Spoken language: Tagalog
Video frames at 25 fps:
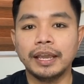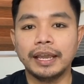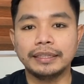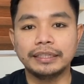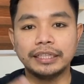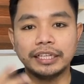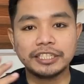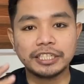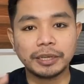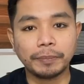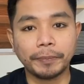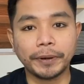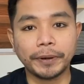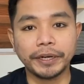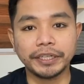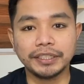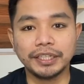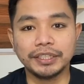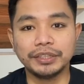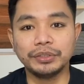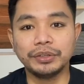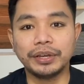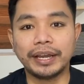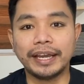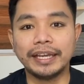And then sa part
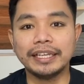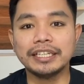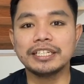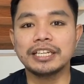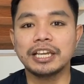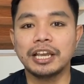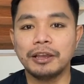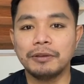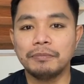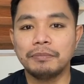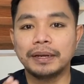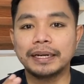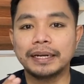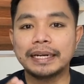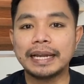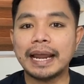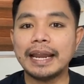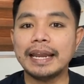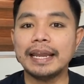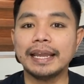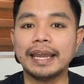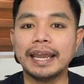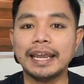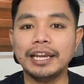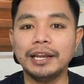na to guys,
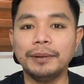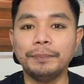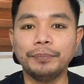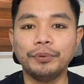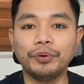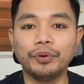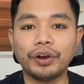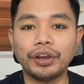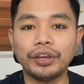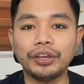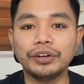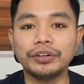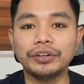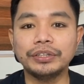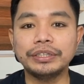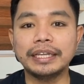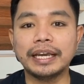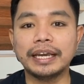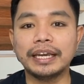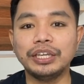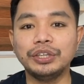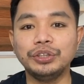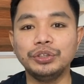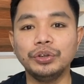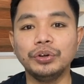maglalagay lang po kayo
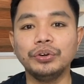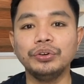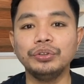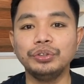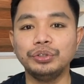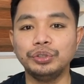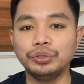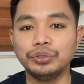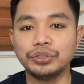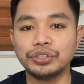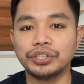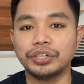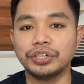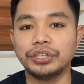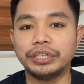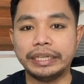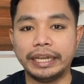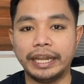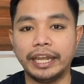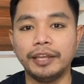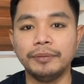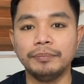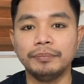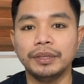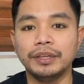ng inyong
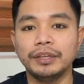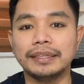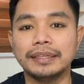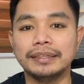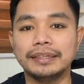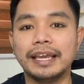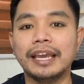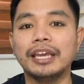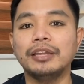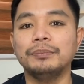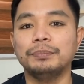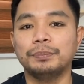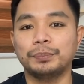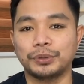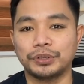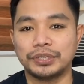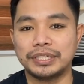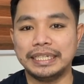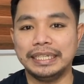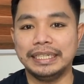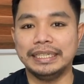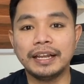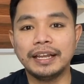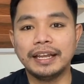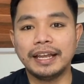username and then
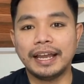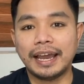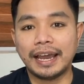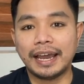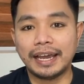proceed.